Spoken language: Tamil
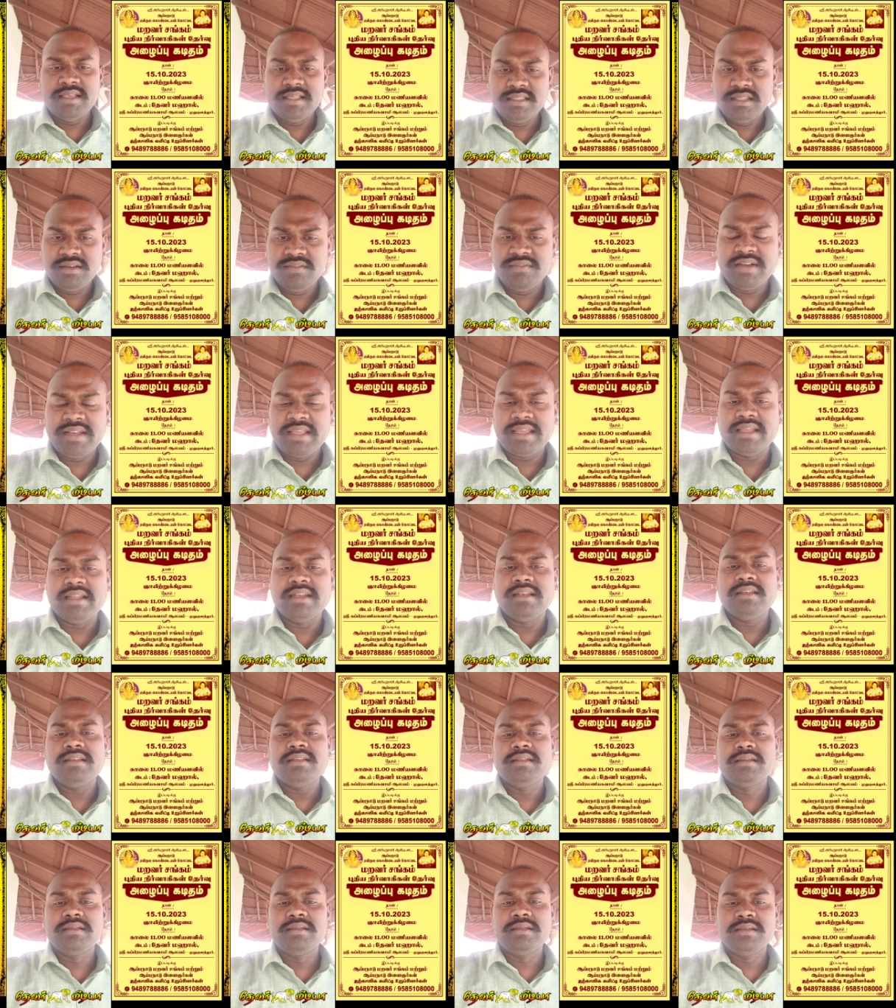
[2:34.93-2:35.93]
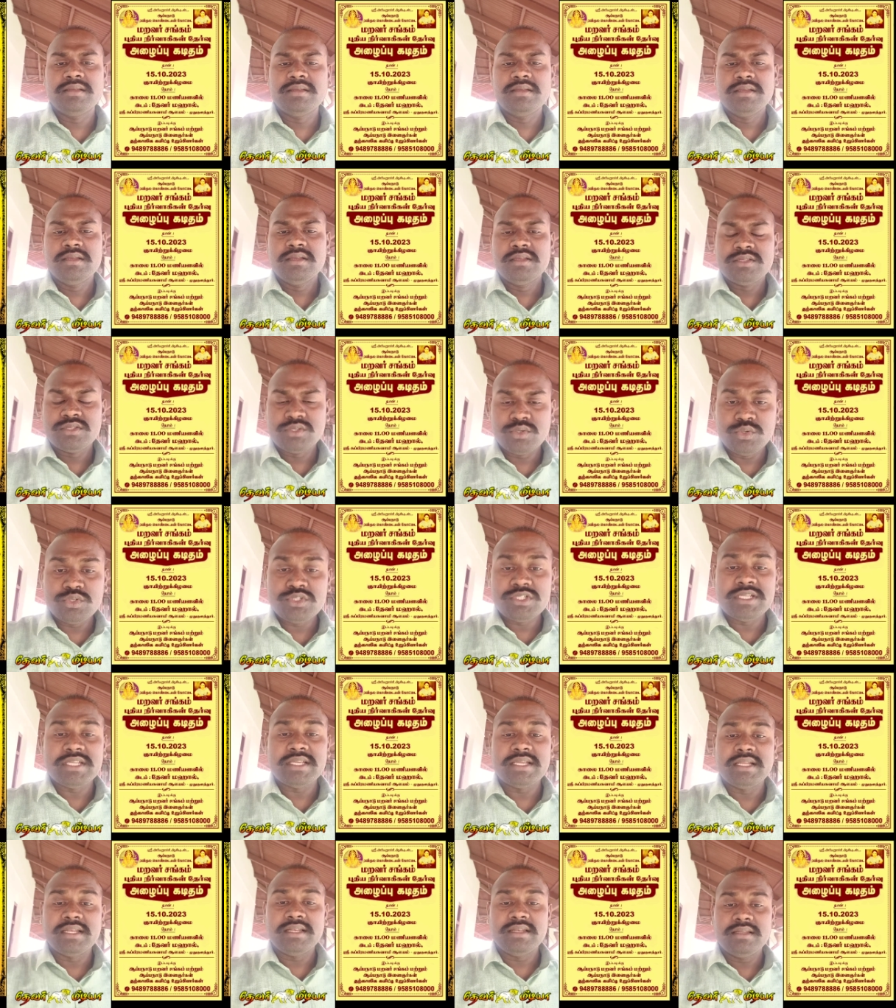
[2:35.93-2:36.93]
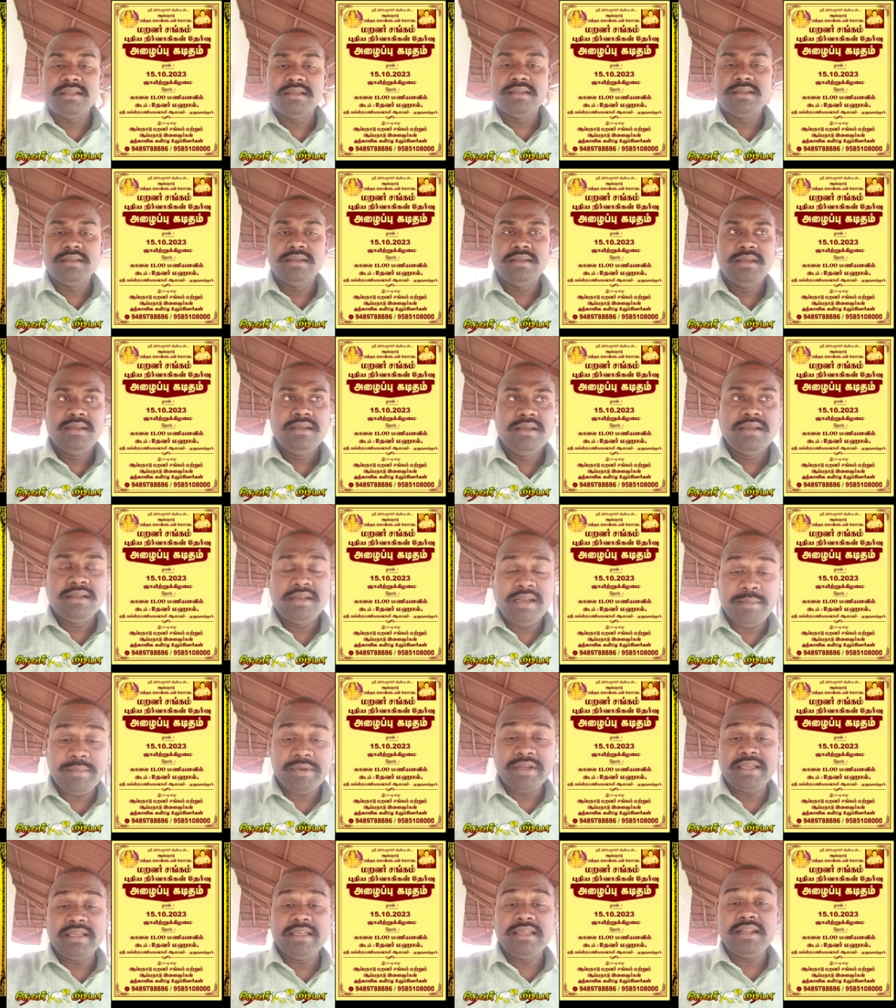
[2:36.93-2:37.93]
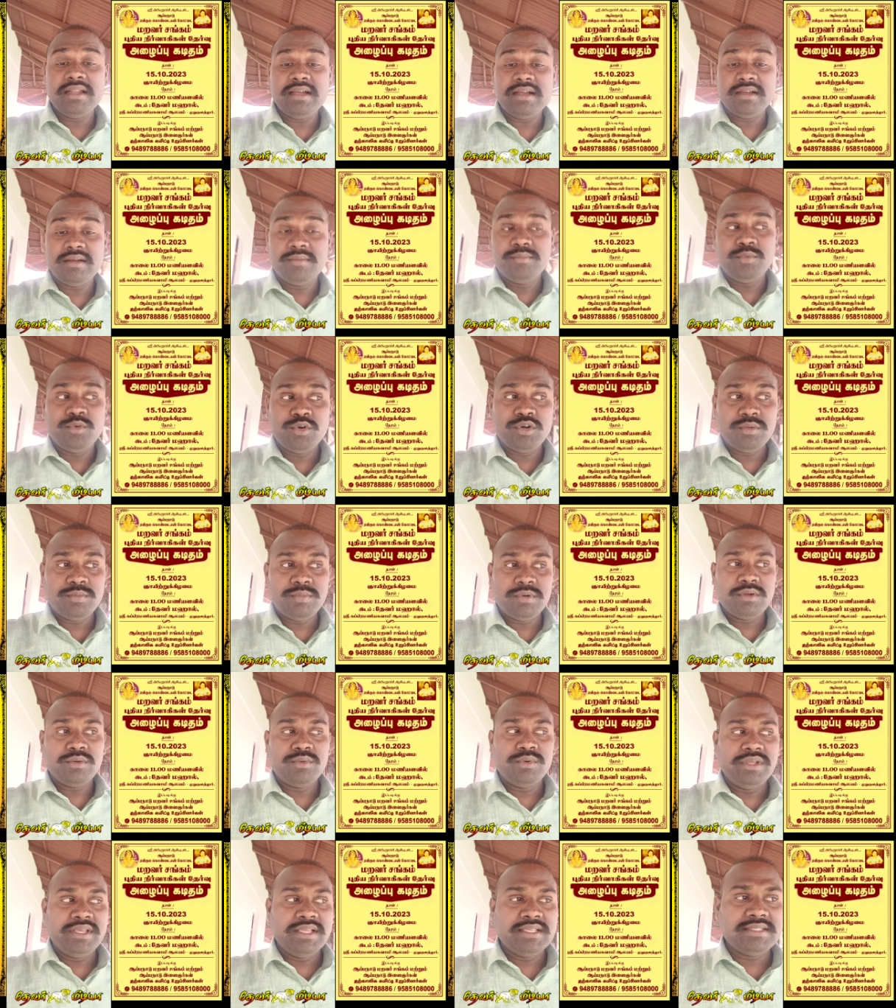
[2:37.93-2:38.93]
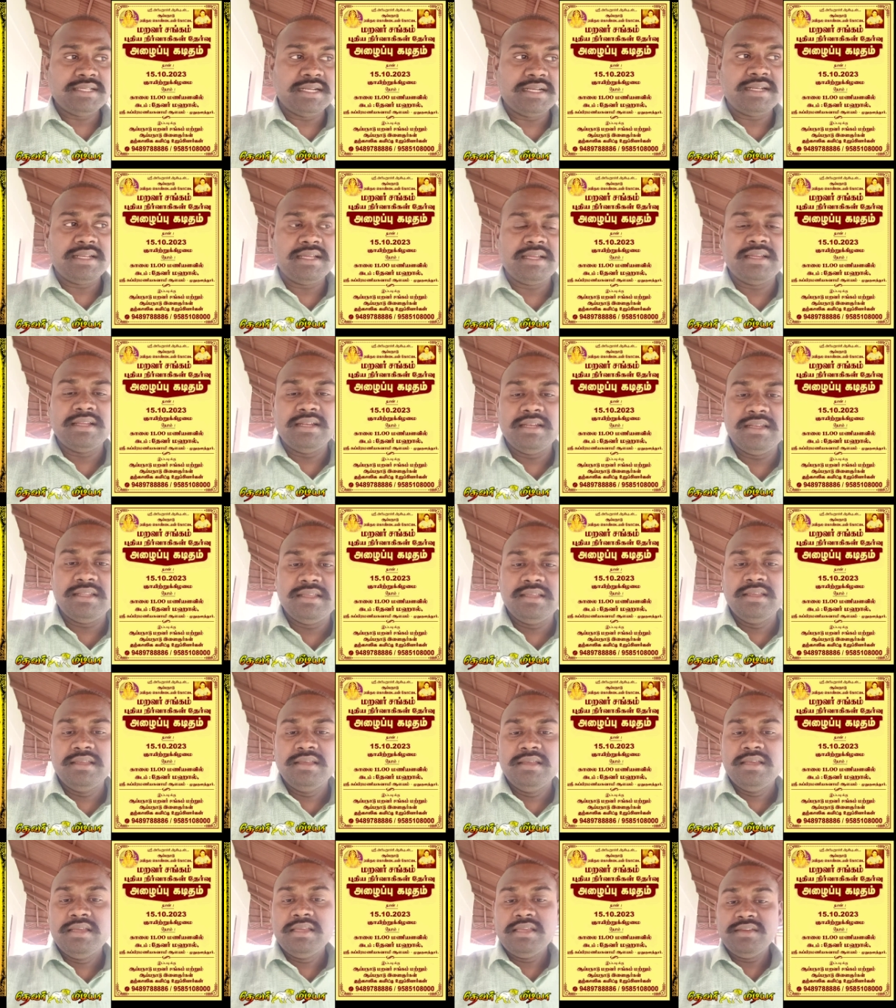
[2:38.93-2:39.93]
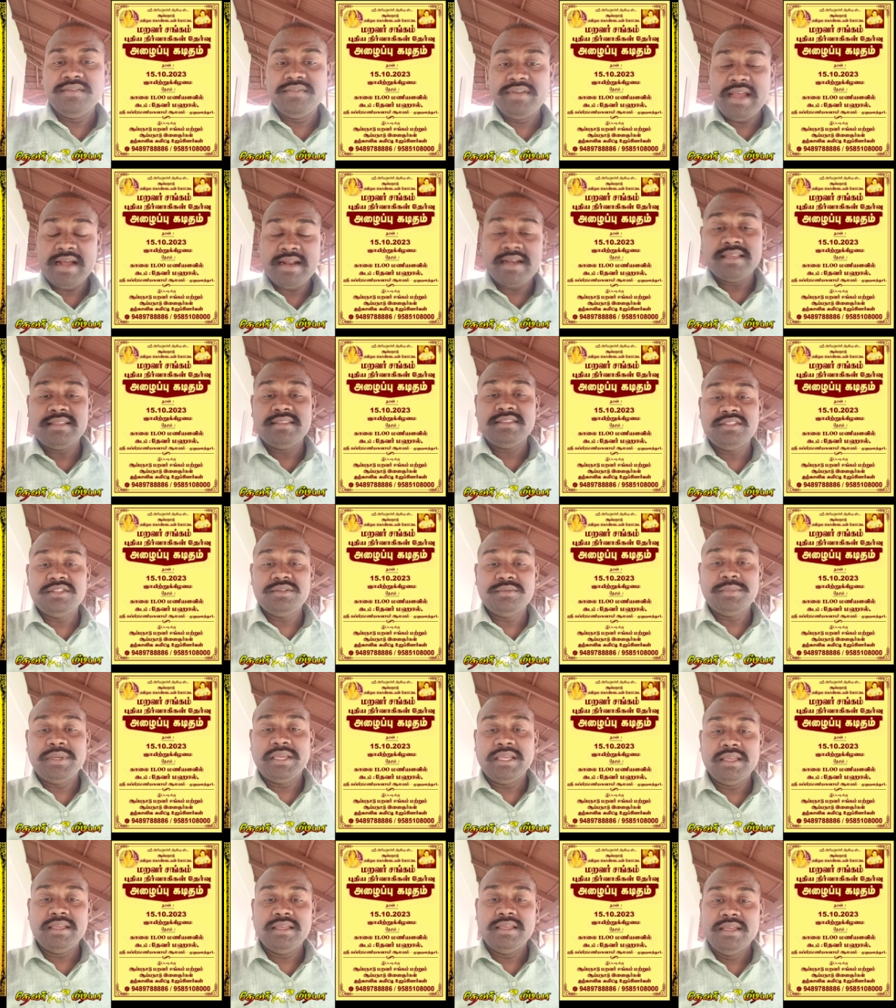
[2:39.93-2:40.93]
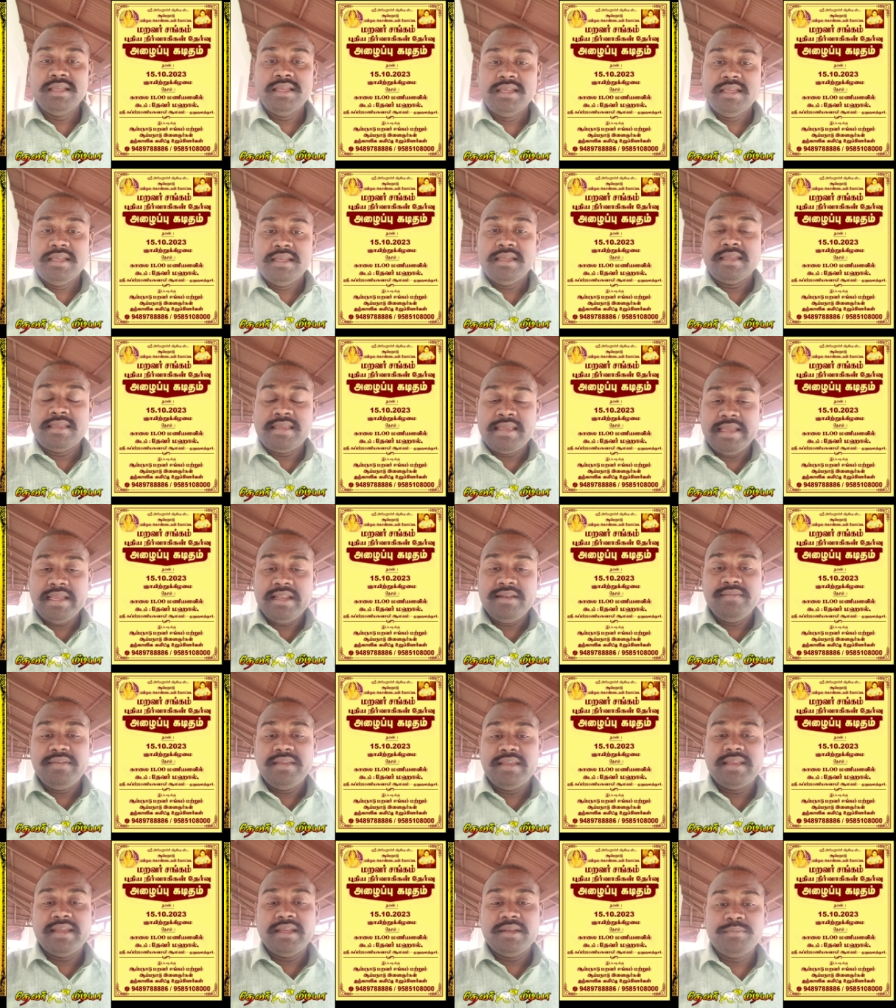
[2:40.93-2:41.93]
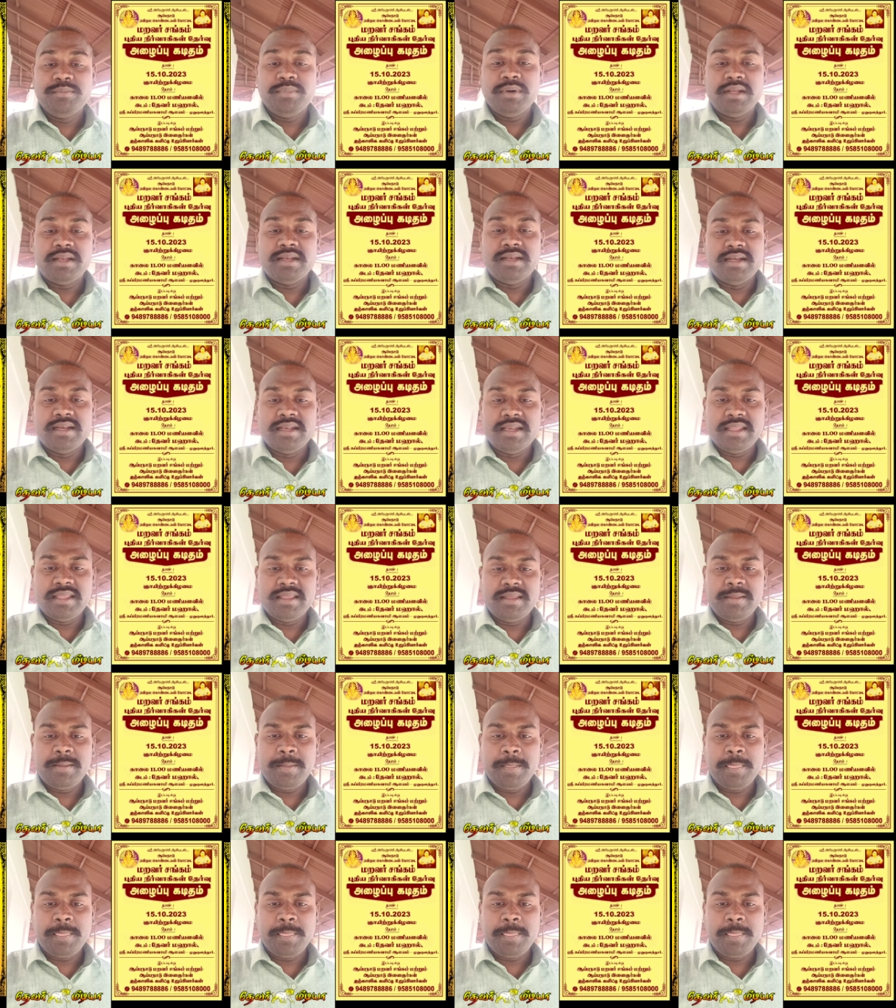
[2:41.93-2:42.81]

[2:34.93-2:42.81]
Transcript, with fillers: எதிர்வினைகள் சூழ்ச்சிகள் நமக்கு எதிராக போடப்படக்கூடிய சட்டங்கள் இவை அனைத்தையுமே கேள்வி கேட்பாரின்றி